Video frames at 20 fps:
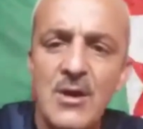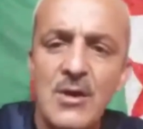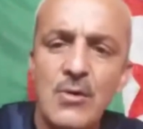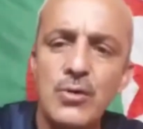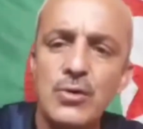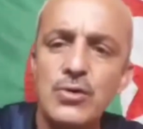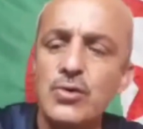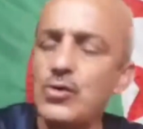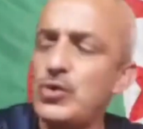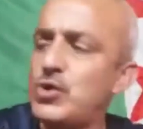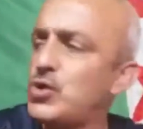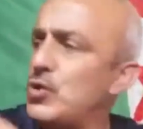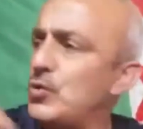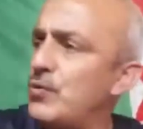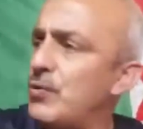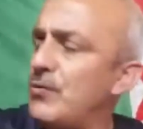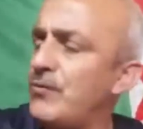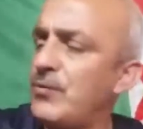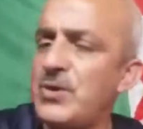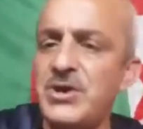كنتوا
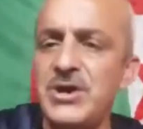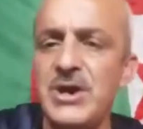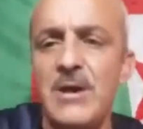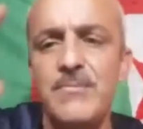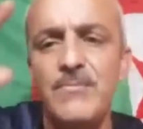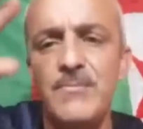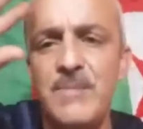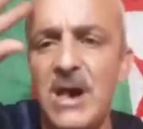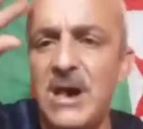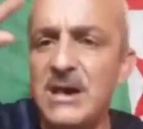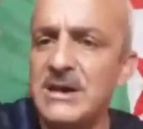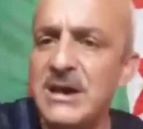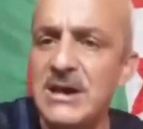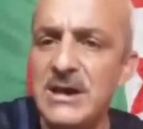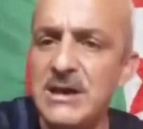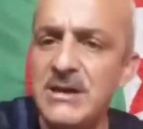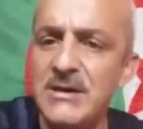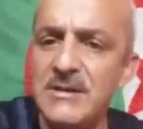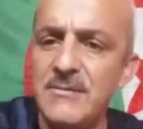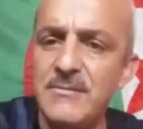تشوفوا في الشعب ما عرفت
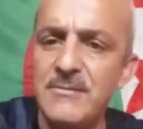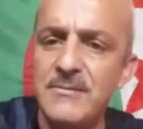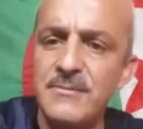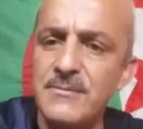كي